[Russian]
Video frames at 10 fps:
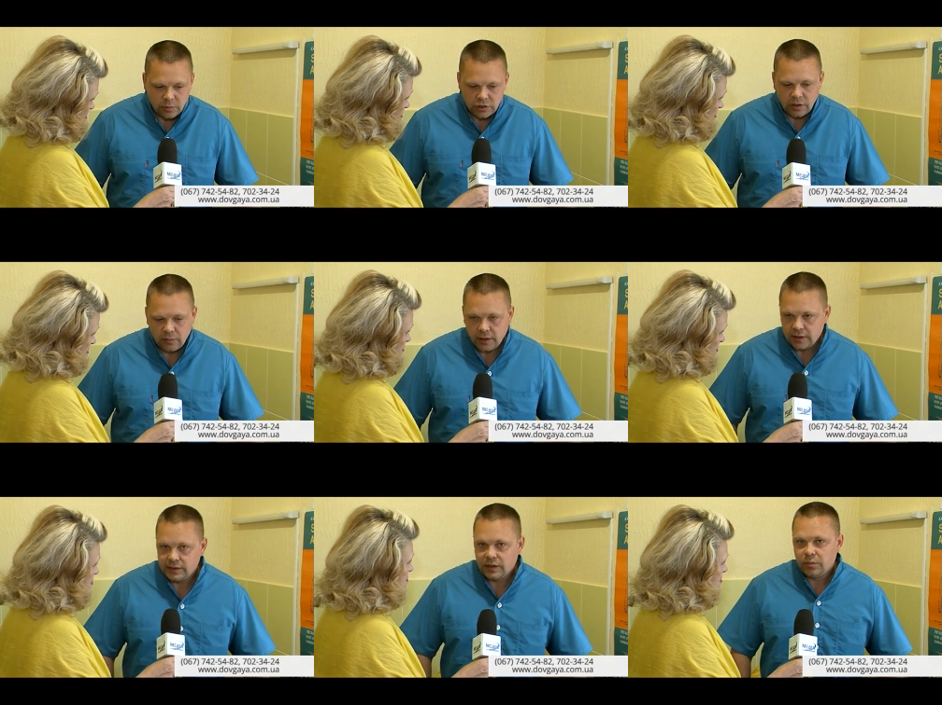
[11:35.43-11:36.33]
масштабы
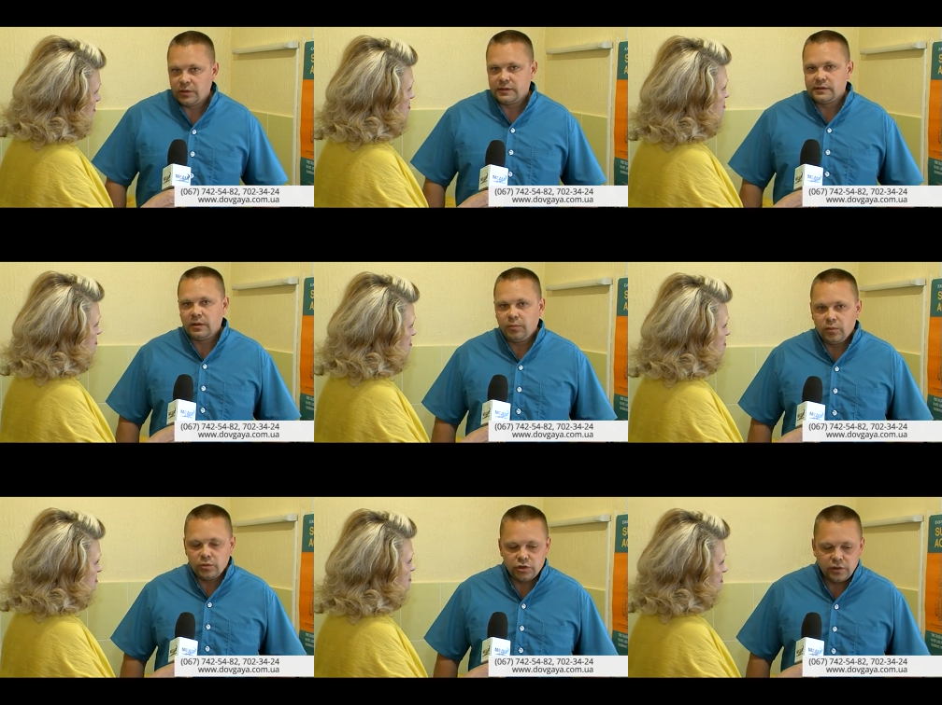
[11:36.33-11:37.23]
оказания медицинской
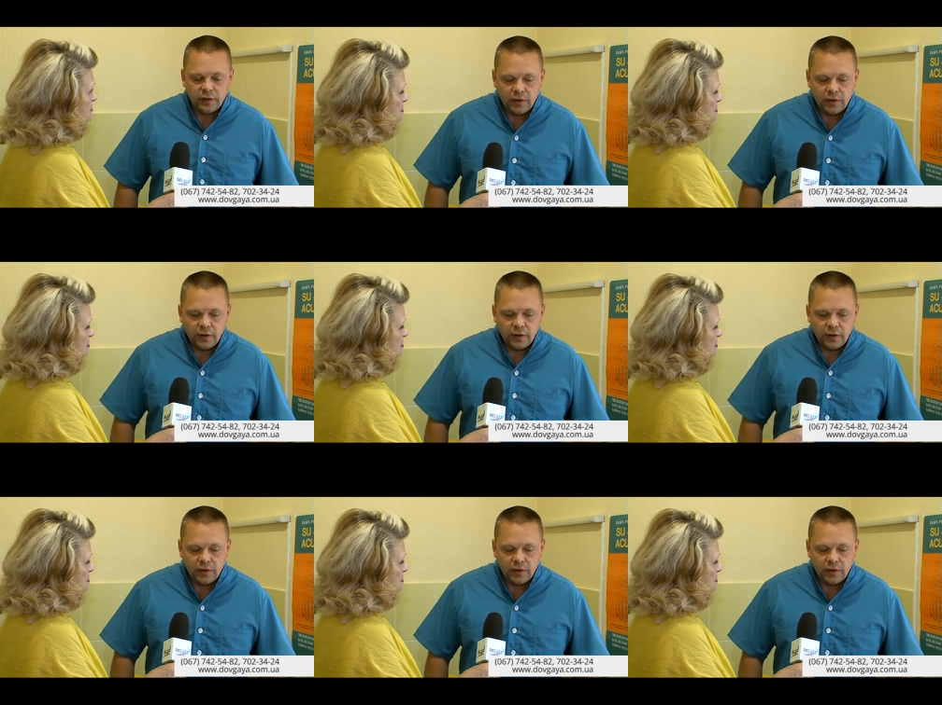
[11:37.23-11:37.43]
помощи,